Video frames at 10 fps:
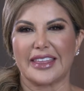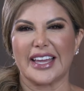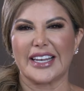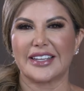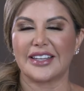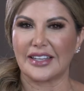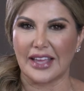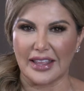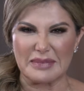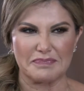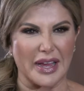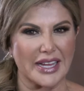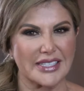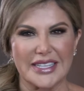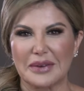de alegría, de
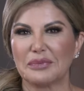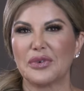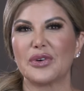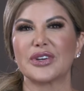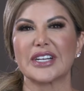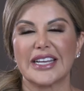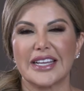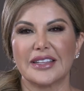paz, de amor,